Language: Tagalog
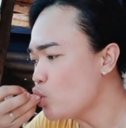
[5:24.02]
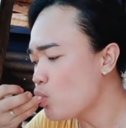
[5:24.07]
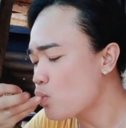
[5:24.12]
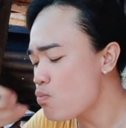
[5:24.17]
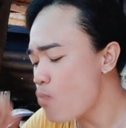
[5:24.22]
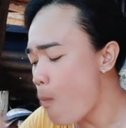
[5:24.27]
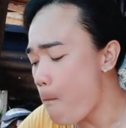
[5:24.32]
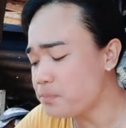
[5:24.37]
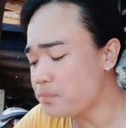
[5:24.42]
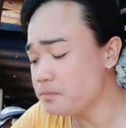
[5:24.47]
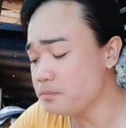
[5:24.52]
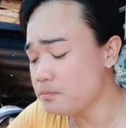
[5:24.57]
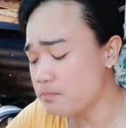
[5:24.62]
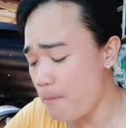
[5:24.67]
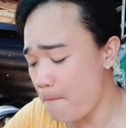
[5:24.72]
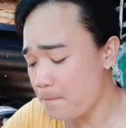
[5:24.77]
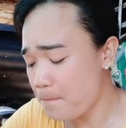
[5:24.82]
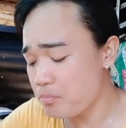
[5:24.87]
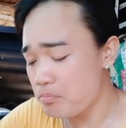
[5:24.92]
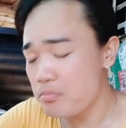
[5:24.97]
Mm.
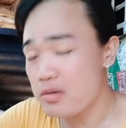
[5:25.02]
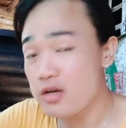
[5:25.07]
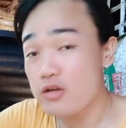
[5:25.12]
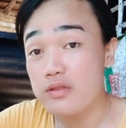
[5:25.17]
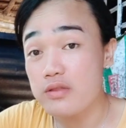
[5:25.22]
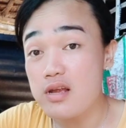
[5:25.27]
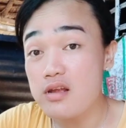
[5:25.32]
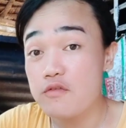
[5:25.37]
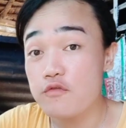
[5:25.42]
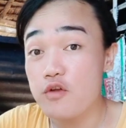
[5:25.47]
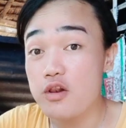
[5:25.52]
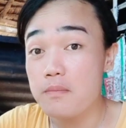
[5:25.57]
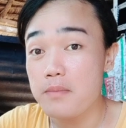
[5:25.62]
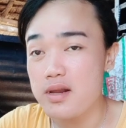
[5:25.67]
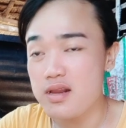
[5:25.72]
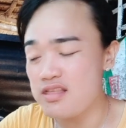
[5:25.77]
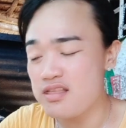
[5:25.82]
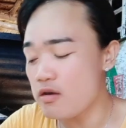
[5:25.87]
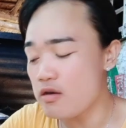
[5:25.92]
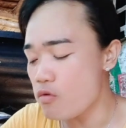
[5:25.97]
Pero thankful pa rin ako.
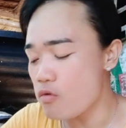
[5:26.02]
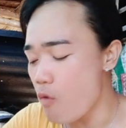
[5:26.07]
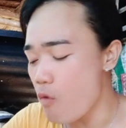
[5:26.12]
Ah.